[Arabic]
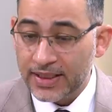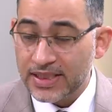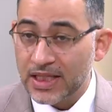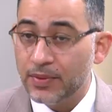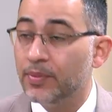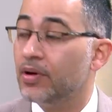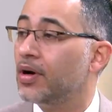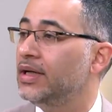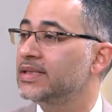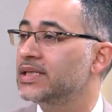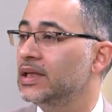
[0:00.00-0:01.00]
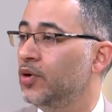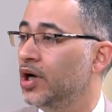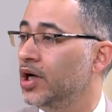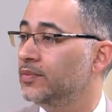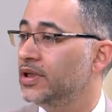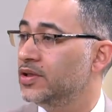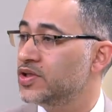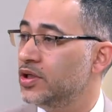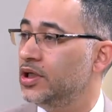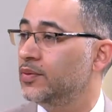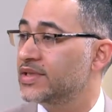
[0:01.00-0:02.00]
السبب الرئيسي لمقاومه
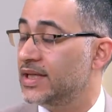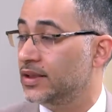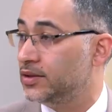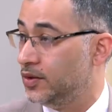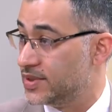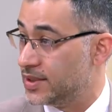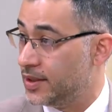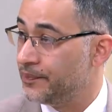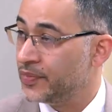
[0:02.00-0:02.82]
الانسولين هو زياده الوزن